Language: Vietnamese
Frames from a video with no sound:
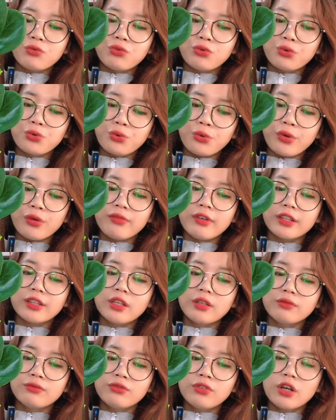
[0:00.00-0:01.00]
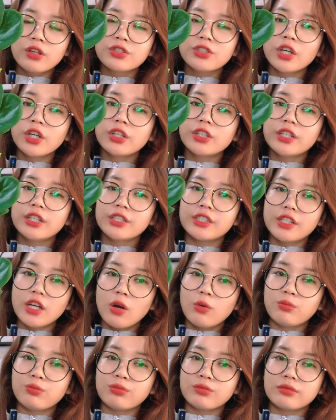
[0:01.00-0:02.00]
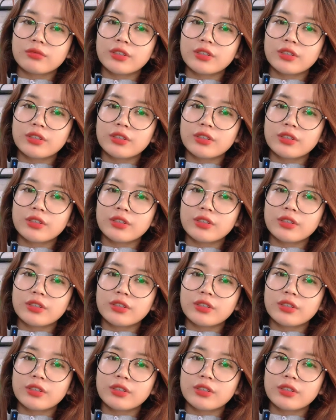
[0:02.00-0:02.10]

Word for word: phú quý và thịnh vượng cho người trồng,